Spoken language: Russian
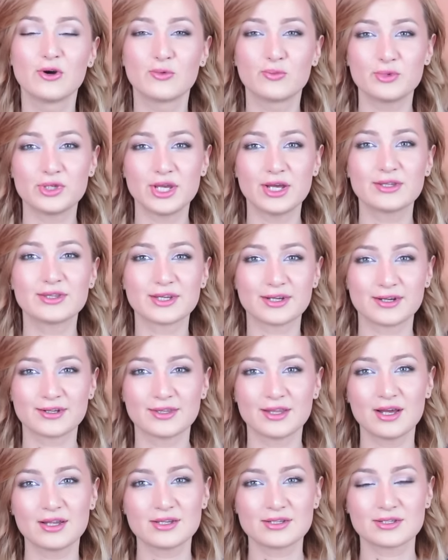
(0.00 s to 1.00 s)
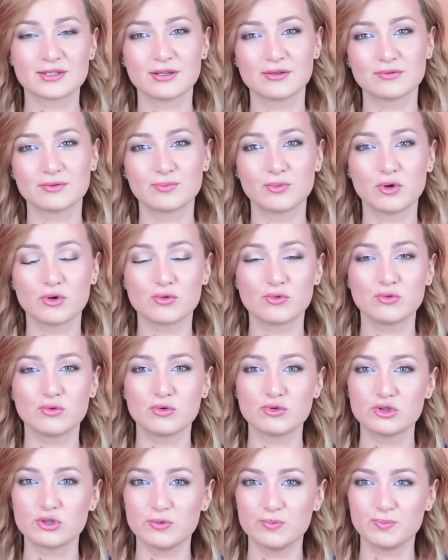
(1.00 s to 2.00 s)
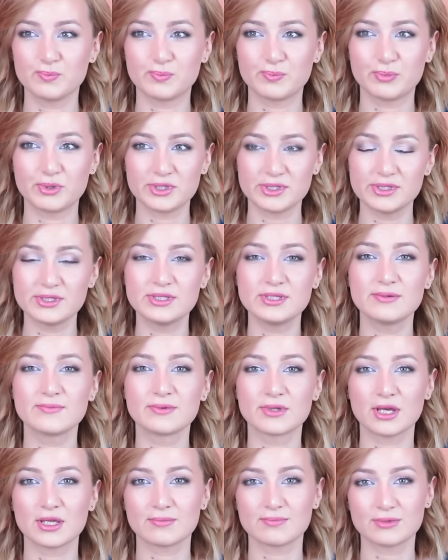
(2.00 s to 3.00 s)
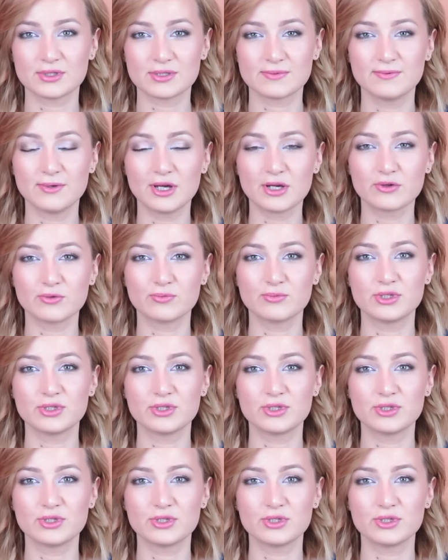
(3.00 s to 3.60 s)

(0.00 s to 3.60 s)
У меня на канале, слава богу, очень позитивная атмосфера,